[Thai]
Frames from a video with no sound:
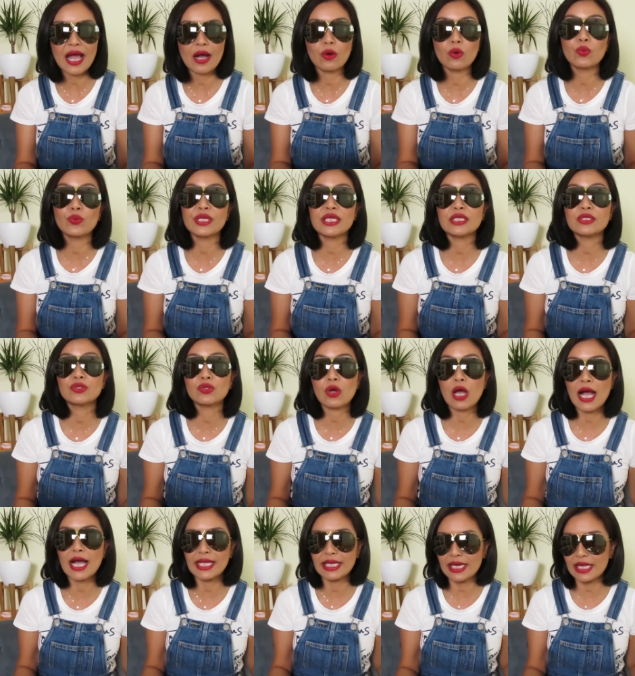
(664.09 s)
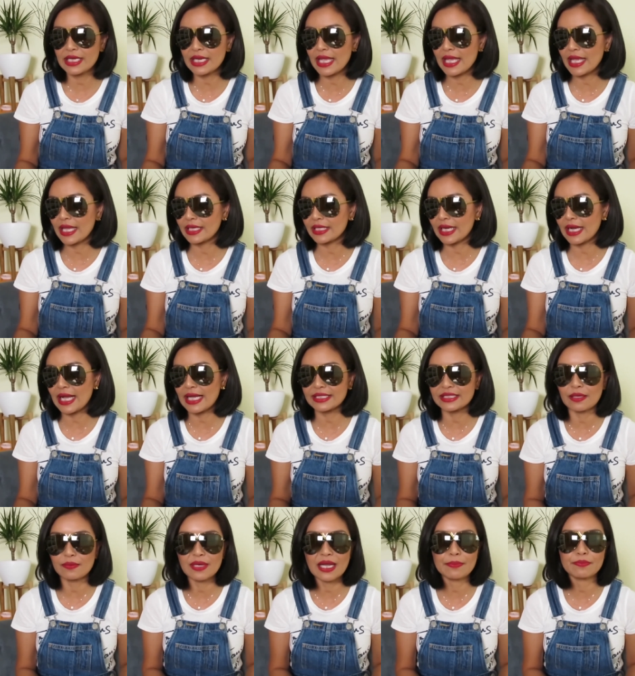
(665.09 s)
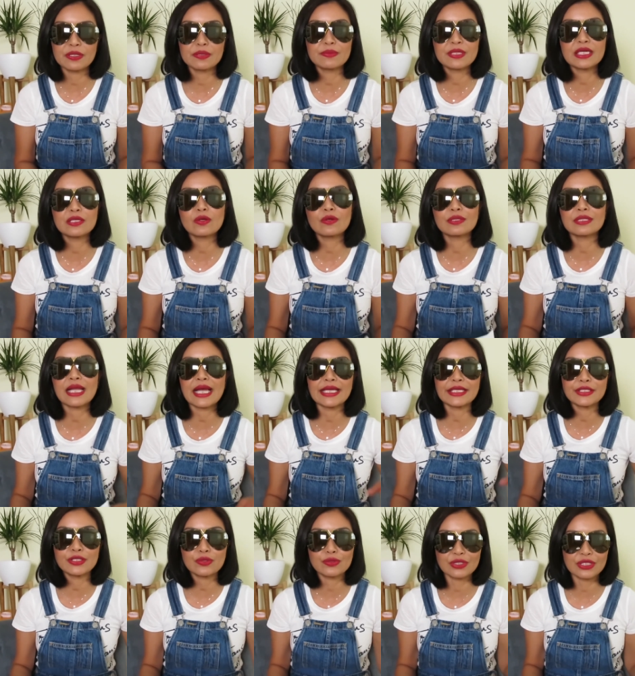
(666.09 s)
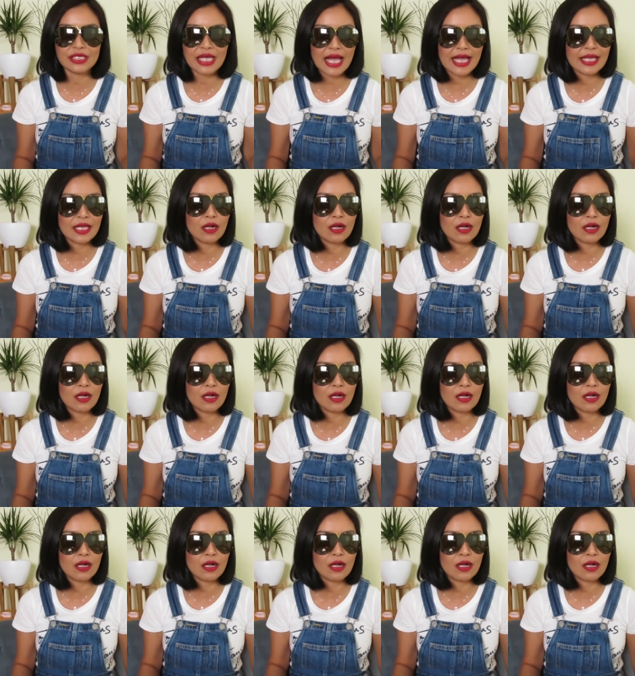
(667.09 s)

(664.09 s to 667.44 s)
LV Dry นั่นเองนะคะสำหรับเพื่อนๆ คนไหนสนใจ